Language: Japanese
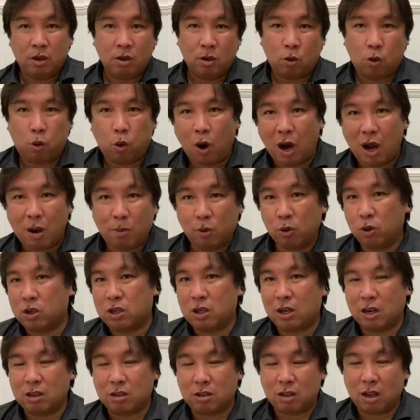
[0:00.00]
怖いもの
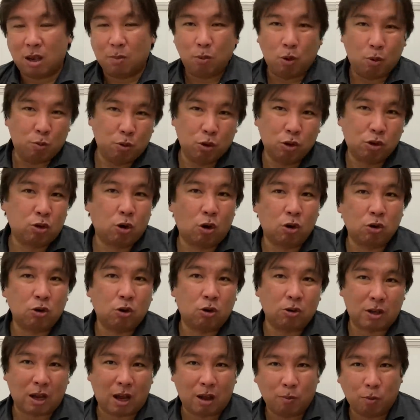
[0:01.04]
知らずで、もう無双
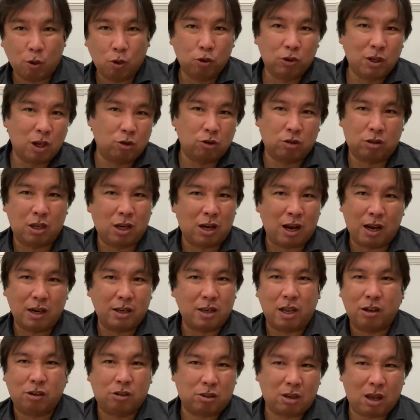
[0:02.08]
状態、もう腕振って投げ
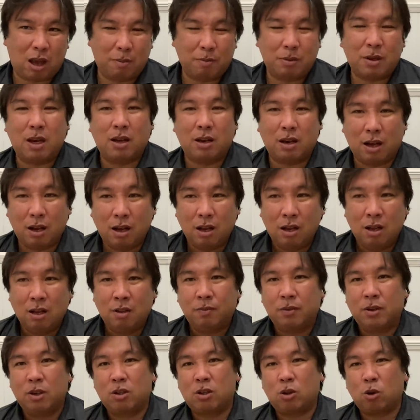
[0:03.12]
ていくぜ、みたいな。
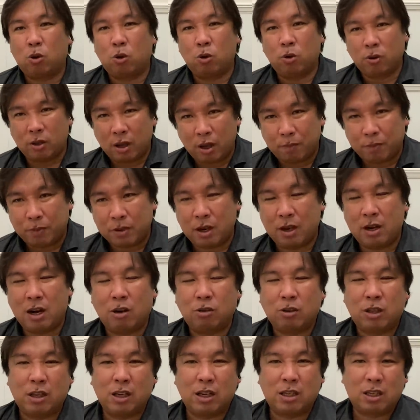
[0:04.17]
で、そこをね、
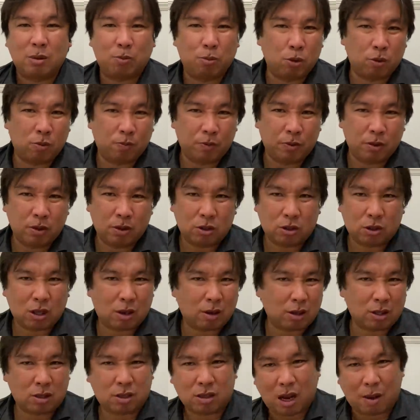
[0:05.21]
楽天出しても捕
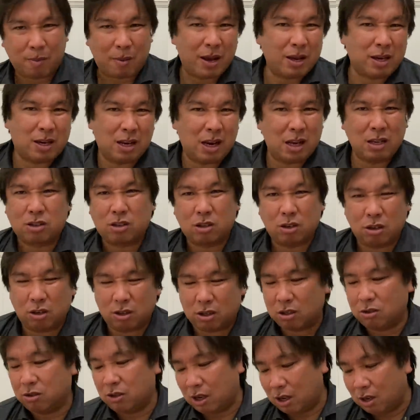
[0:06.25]
まえきれずっ
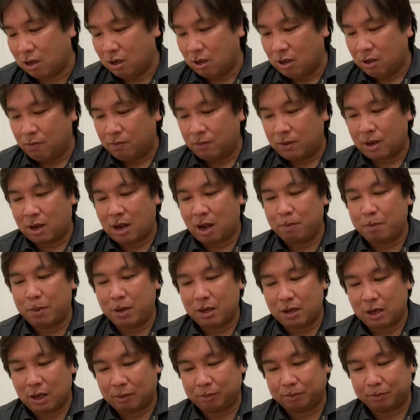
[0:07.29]
ていうね。で、完
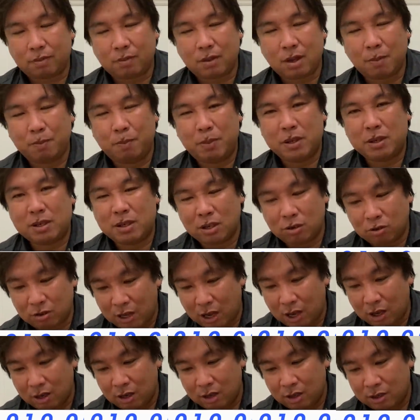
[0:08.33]
璧なピッチング
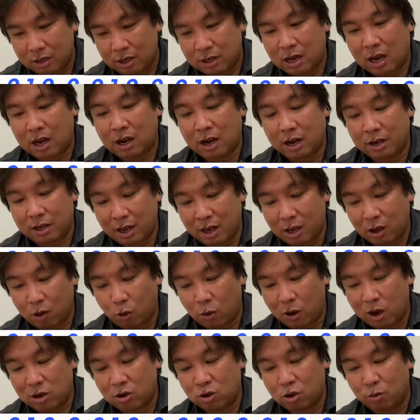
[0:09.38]
で。で、3回ね、
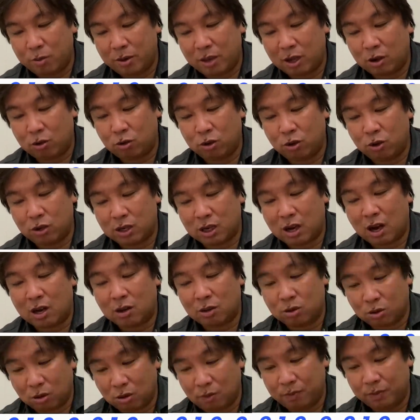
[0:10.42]
5ごめんで国吉変わる
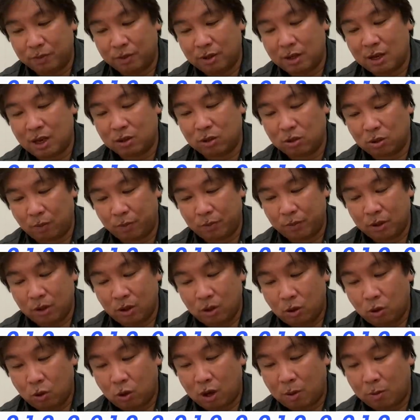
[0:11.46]
と、なんと、
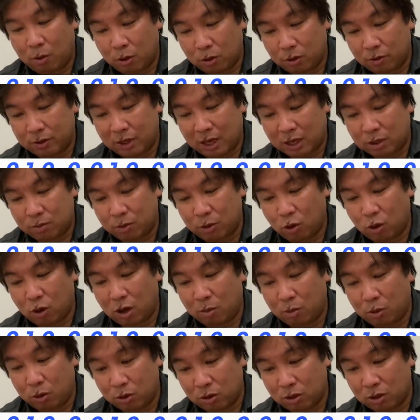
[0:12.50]
フォアボール、辰巳
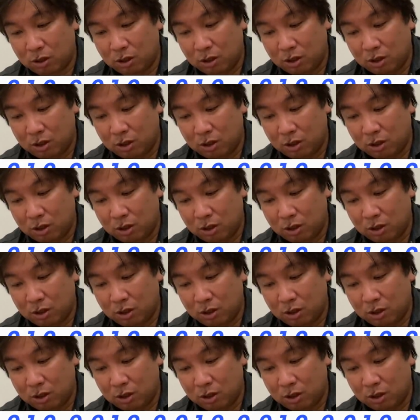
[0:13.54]
フォアボール。